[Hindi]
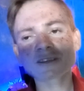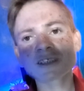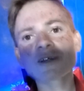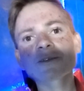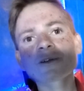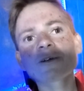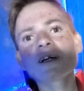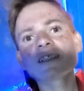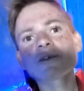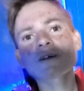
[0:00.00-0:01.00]
चेकआउट करो
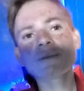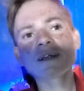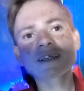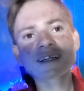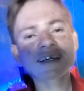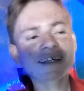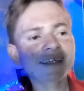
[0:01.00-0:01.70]
गैज और कमेंट करना